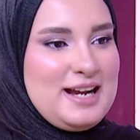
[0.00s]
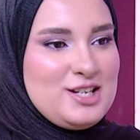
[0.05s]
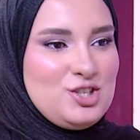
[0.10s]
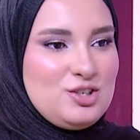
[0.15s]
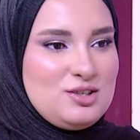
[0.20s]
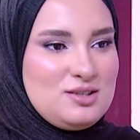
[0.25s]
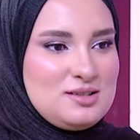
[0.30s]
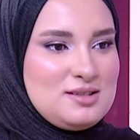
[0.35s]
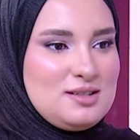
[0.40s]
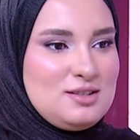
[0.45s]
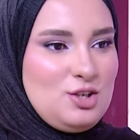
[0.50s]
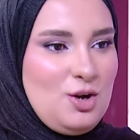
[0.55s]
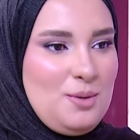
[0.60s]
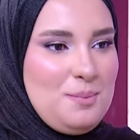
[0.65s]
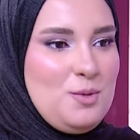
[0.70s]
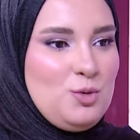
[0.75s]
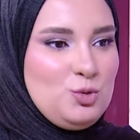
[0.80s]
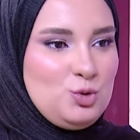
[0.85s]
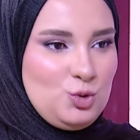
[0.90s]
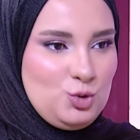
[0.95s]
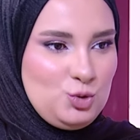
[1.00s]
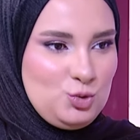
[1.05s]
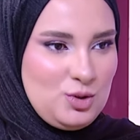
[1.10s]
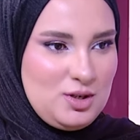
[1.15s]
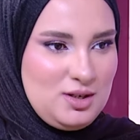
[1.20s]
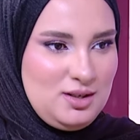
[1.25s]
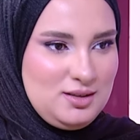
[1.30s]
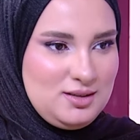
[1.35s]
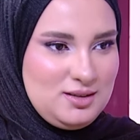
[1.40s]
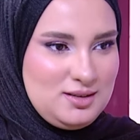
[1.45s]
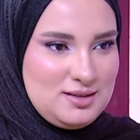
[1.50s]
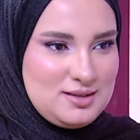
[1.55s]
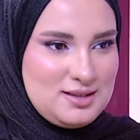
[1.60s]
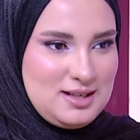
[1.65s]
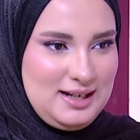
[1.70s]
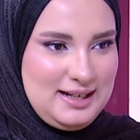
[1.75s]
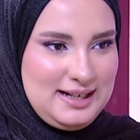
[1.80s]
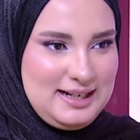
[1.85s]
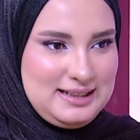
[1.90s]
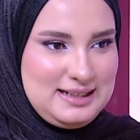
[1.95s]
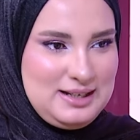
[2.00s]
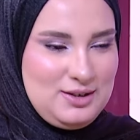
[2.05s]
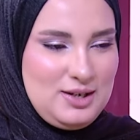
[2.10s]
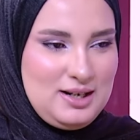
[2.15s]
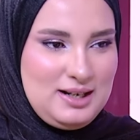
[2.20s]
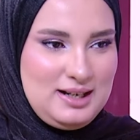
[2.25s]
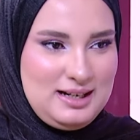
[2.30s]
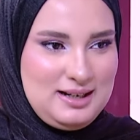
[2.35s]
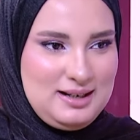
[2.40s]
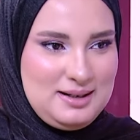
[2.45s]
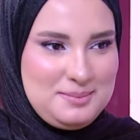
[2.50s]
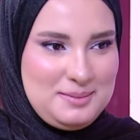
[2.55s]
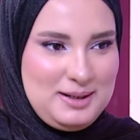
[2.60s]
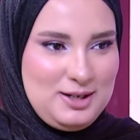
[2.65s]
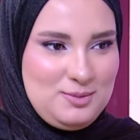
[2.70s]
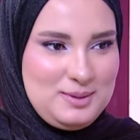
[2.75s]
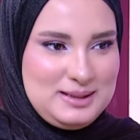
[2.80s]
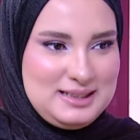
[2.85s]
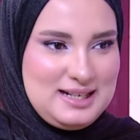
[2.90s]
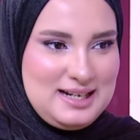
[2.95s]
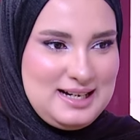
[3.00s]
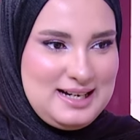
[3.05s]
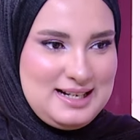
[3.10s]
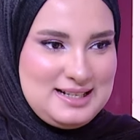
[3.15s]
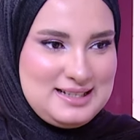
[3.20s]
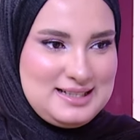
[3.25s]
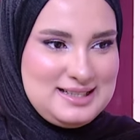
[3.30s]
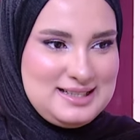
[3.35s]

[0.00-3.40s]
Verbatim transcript: عايشه قصه حب ودكتوره صح كده ولا المعلومات اللي آه، عندك؟ لا